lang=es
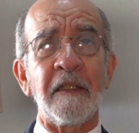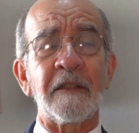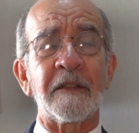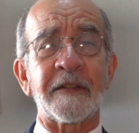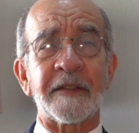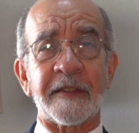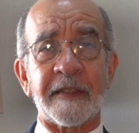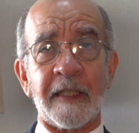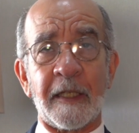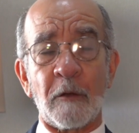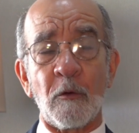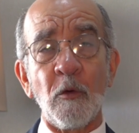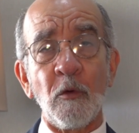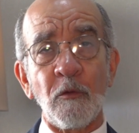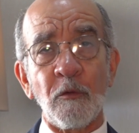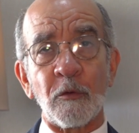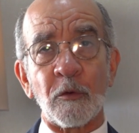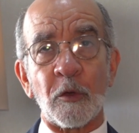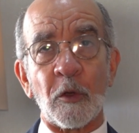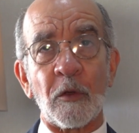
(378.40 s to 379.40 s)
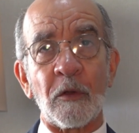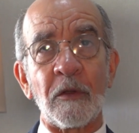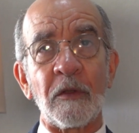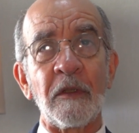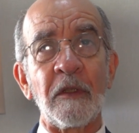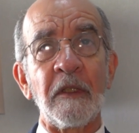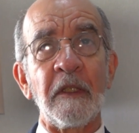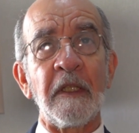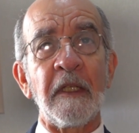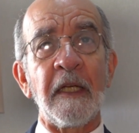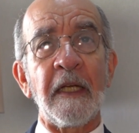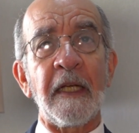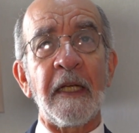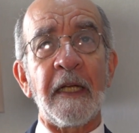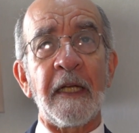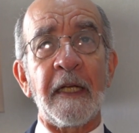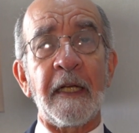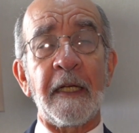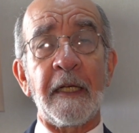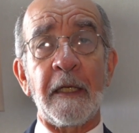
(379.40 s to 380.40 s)
Segundo,
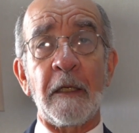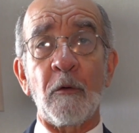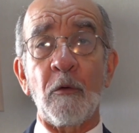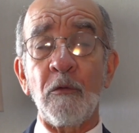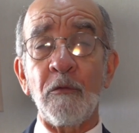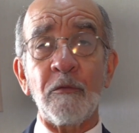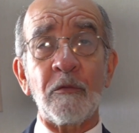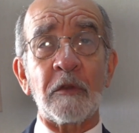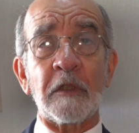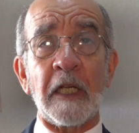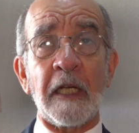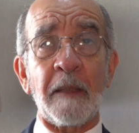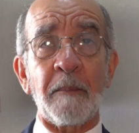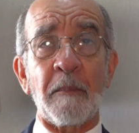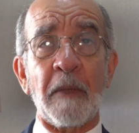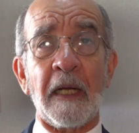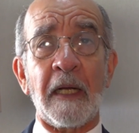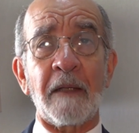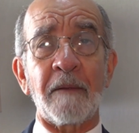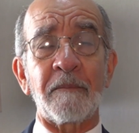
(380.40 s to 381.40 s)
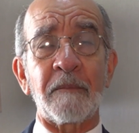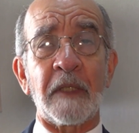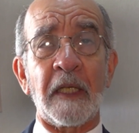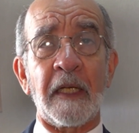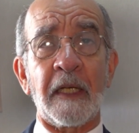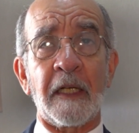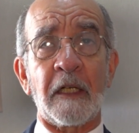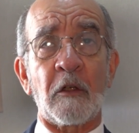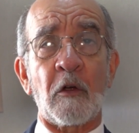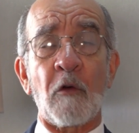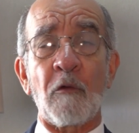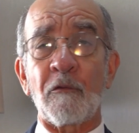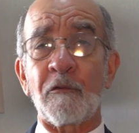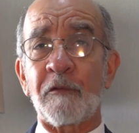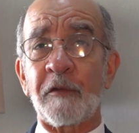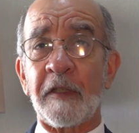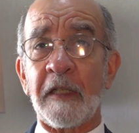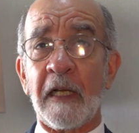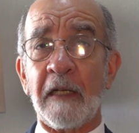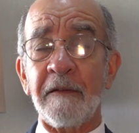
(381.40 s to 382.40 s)
eh, un tema de
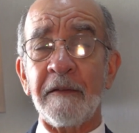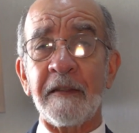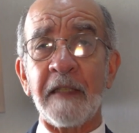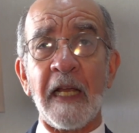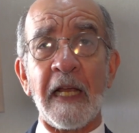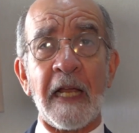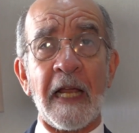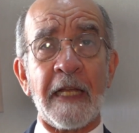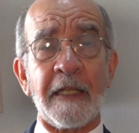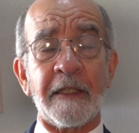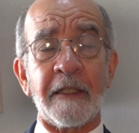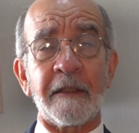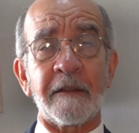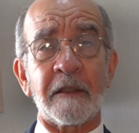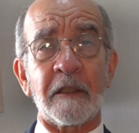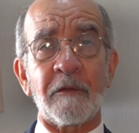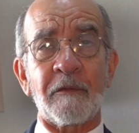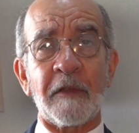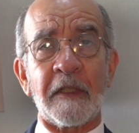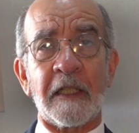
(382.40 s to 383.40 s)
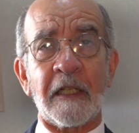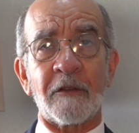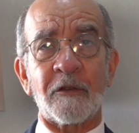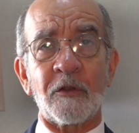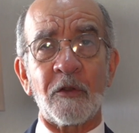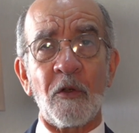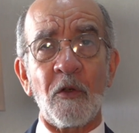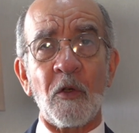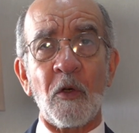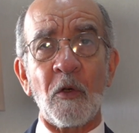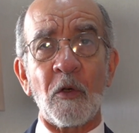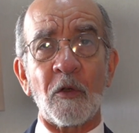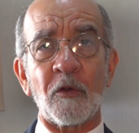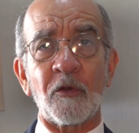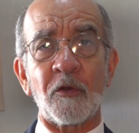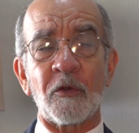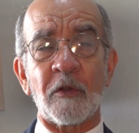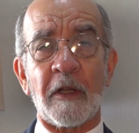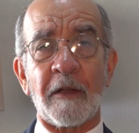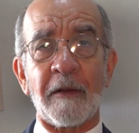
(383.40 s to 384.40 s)
confianza e identificación con
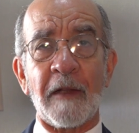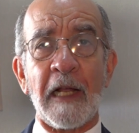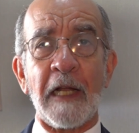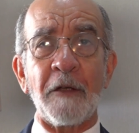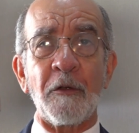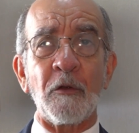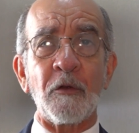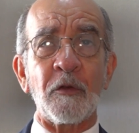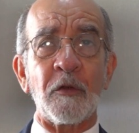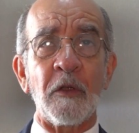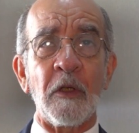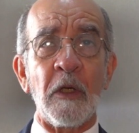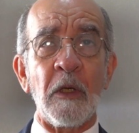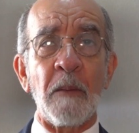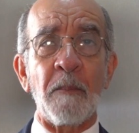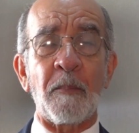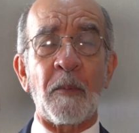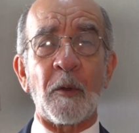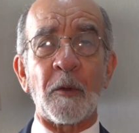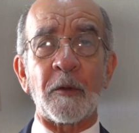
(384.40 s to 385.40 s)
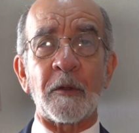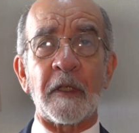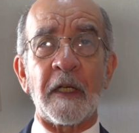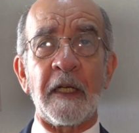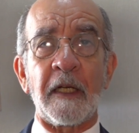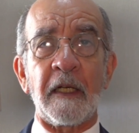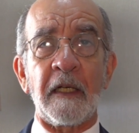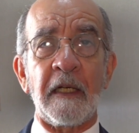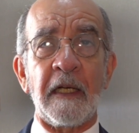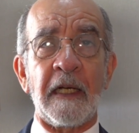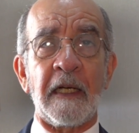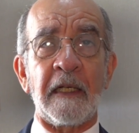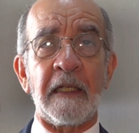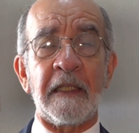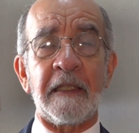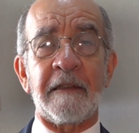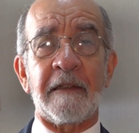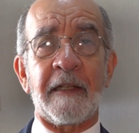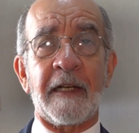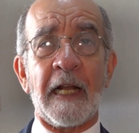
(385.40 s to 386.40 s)
los ciudadanos, porque el
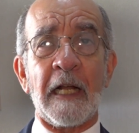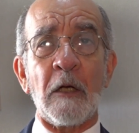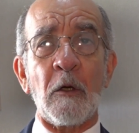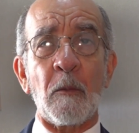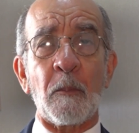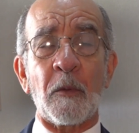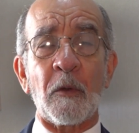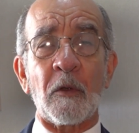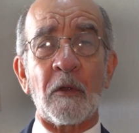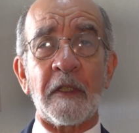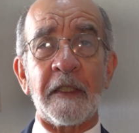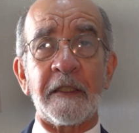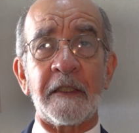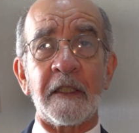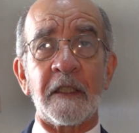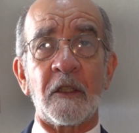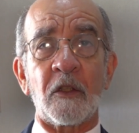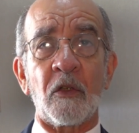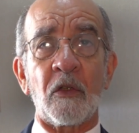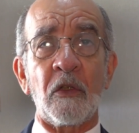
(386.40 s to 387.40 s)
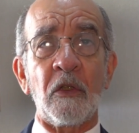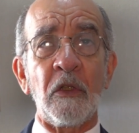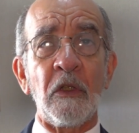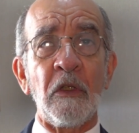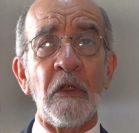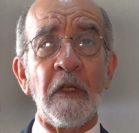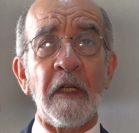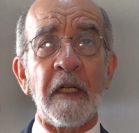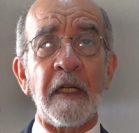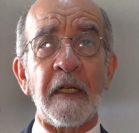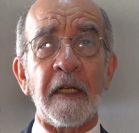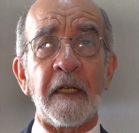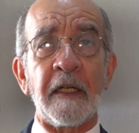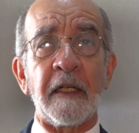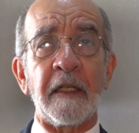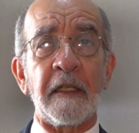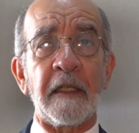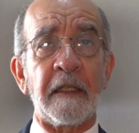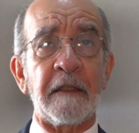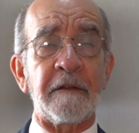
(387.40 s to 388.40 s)
liderazgo político
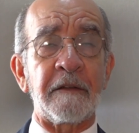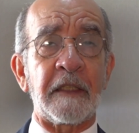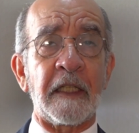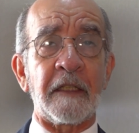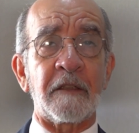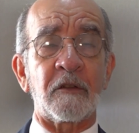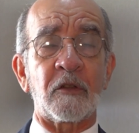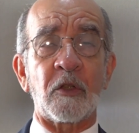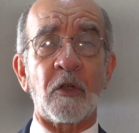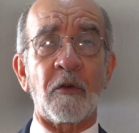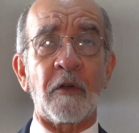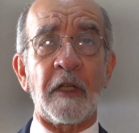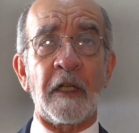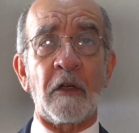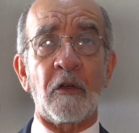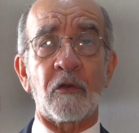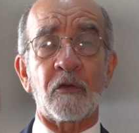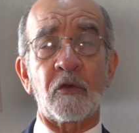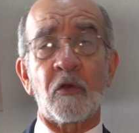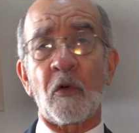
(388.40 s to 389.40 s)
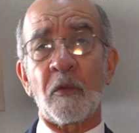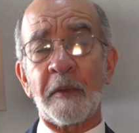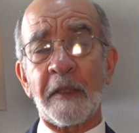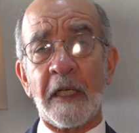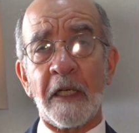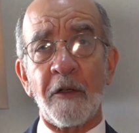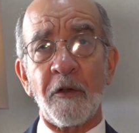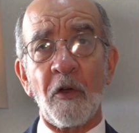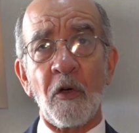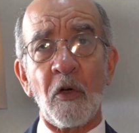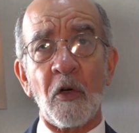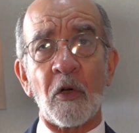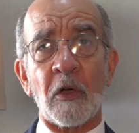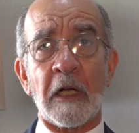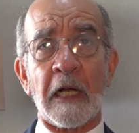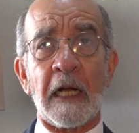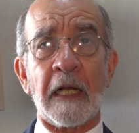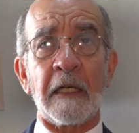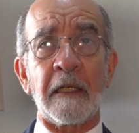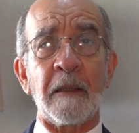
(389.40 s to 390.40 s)
eh, dentro de los gobiernos
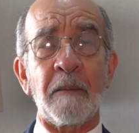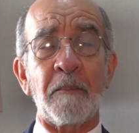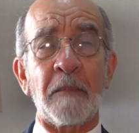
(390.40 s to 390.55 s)
locales